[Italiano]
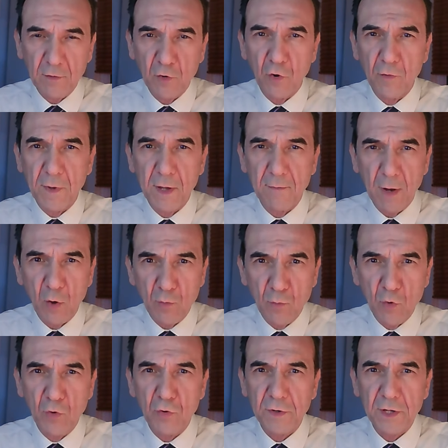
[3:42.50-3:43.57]
come
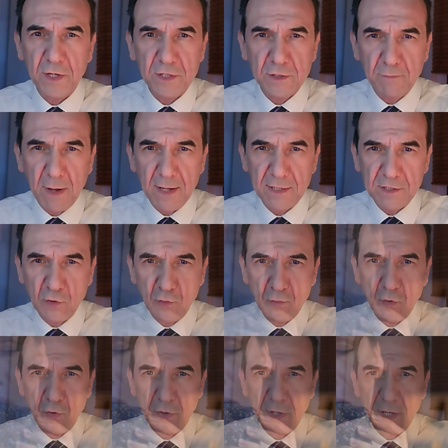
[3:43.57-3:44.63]
malumore, sbalzi
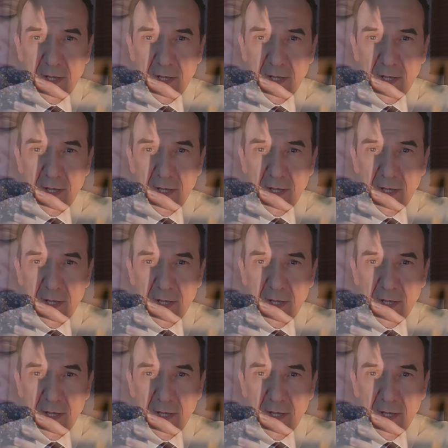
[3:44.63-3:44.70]
d'umore